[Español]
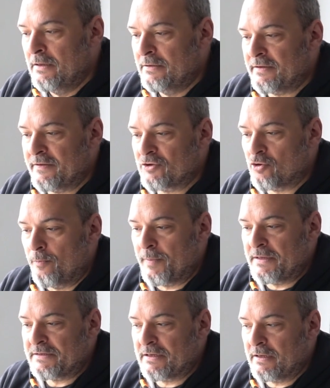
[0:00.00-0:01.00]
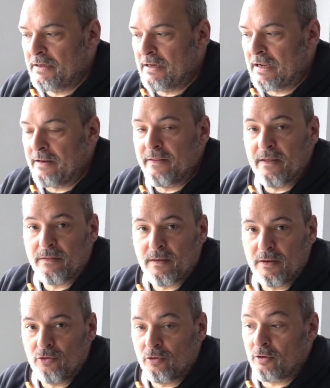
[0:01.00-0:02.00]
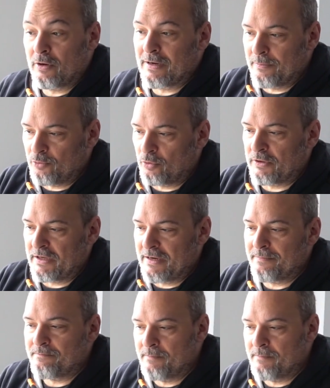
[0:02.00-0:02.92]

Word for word: se descompensa en la calidad, que yo creo que el Capture tiene